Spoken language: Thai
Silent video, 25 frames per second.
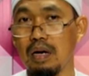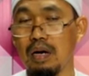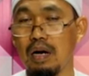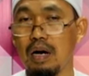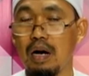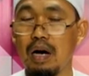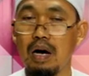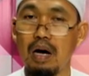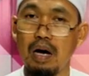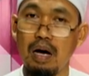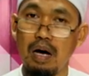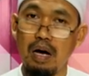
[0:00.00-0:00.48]

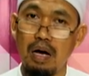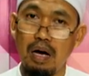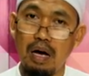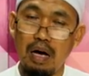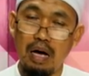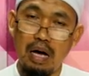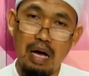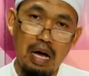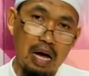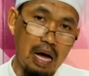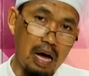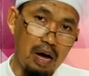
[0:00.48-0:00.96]
ก็
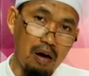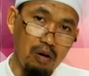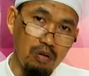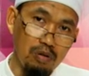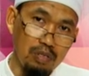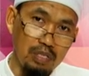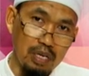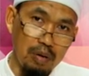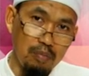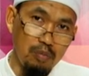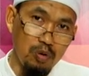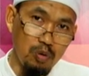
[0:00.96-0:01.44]
เอา
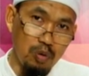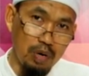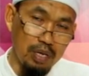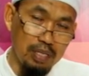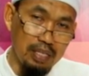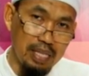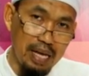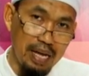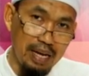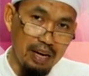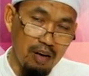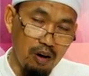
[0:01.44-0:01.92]
จำนวน
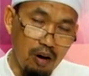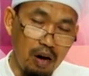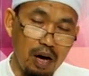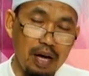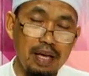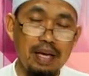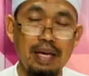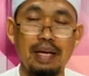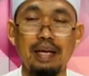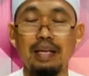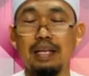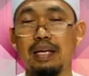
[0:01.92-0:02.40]
แต่น้อย
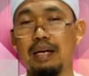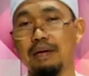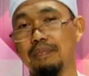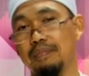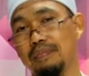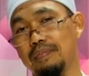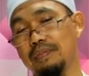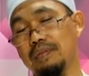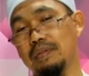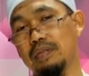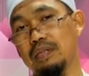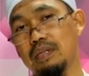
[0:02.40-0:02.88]
นะครับ
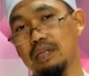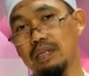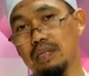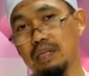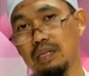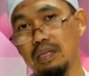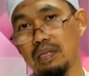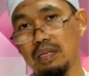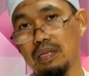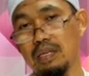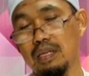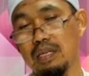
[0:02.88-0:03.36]

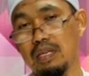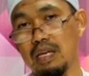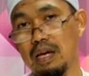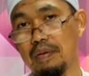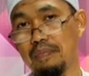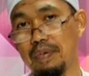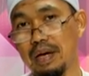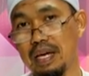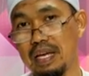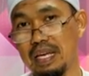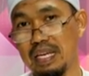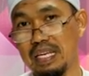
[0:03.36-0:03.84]
อ
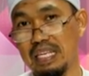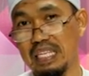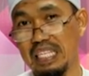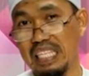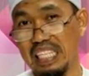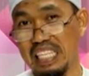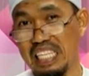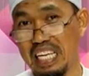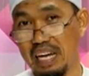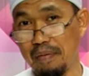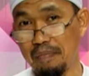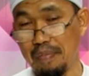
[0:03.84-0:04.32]

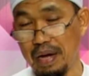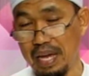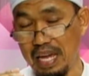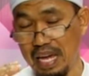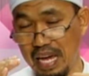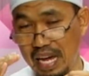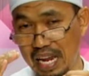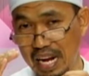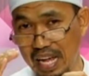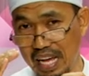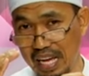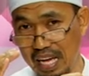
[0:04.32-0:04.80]
ย่าไป
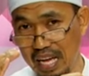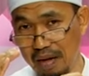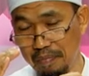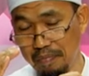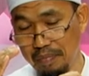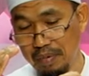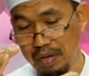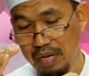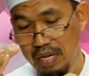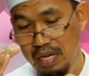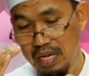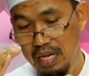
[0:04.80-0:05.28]
อะไรครับ
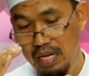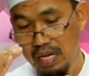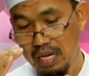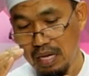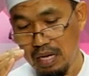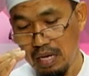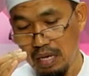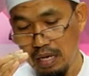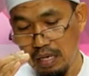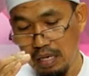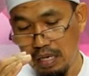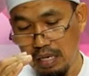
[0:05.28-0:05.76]

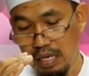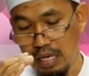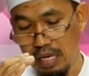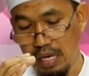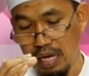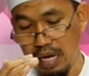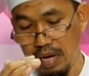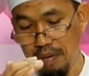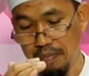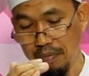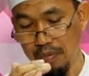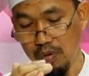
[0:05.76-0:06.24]

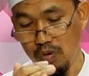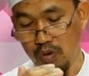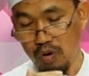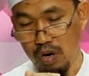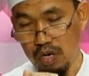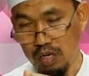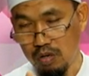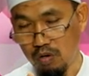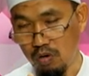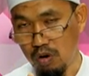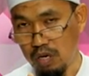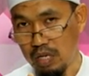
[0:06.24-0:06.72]
เข้มงว
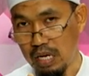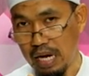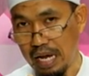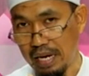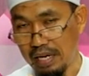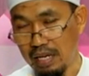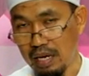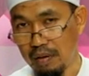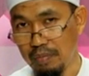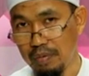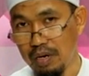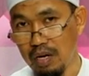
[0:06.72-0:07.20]
ดกวดขัน
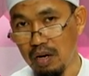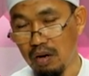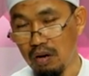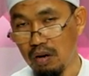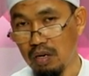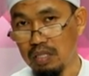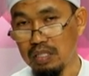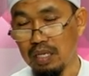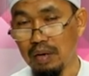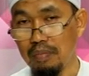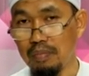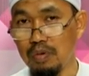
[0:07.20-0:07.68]
กับเรื่องขอ
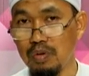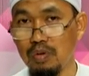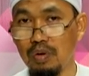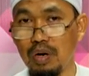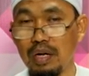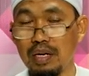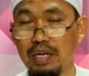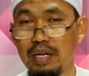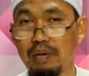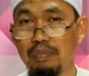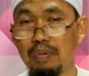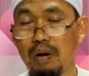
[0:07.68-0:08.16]
งจำนว
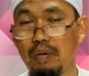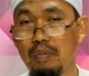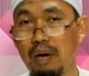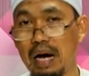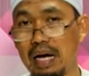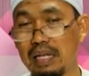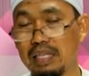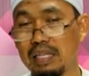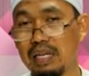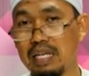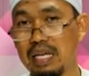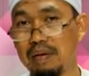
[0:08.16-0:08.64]
นนะเพราะบา
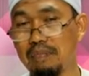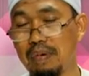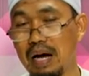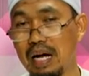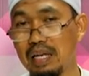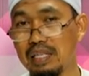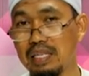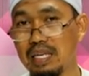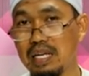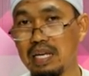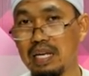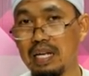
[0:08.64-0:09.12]
ง
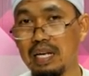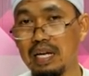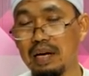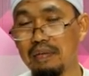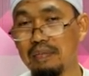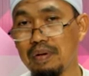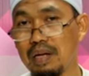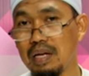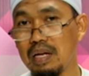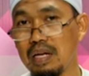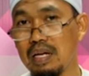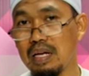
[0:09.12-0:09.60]
ที่นะครั
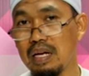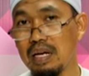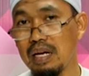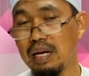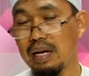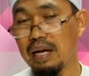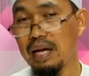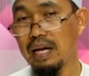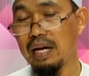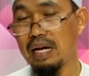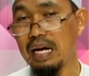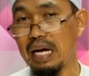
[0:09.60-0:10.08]
บ
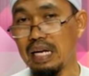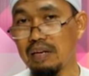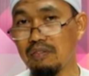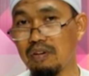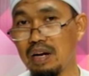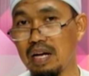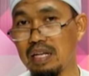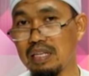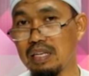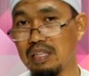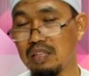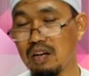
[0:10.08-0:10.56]
เคร่งครัด
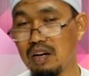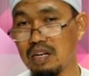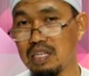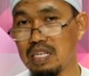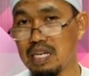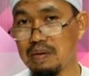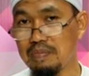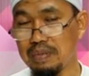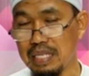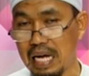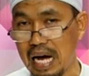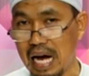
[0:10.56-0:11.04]
ว่าจะต้อง
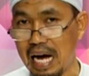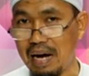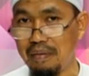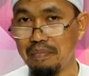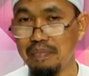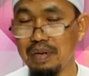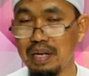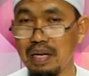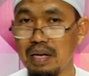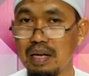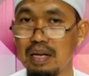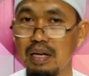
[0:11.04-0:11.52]

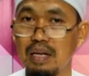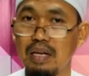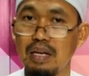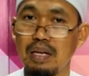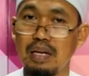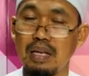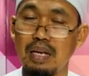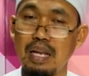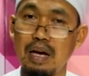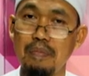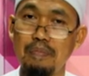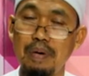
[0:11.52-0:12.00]
23นะ
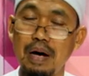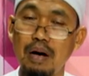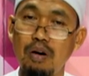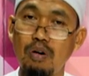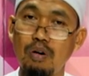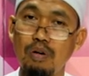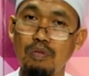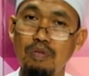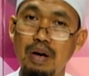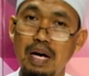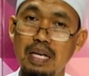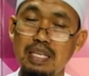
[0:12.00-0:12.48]
แล้วปราก
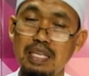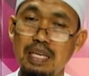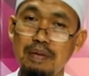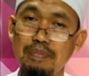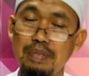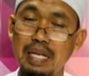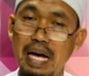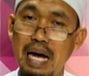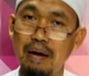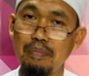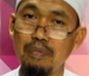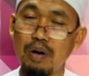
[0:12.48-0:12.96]
ฏว่า
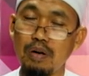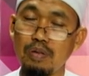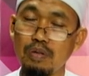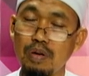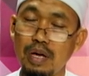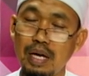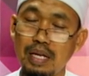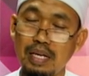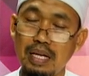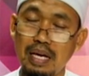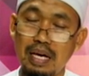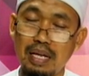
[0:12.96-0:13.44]
23ของตัว
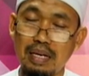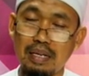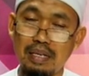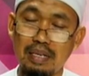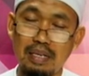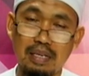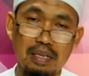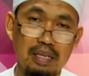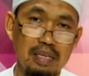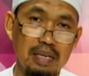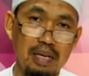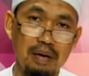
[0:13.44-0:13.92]
เองเนี่ย
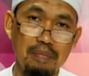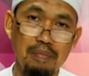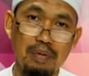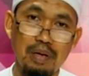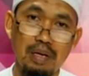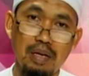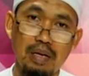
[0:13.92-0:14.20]
นะครับ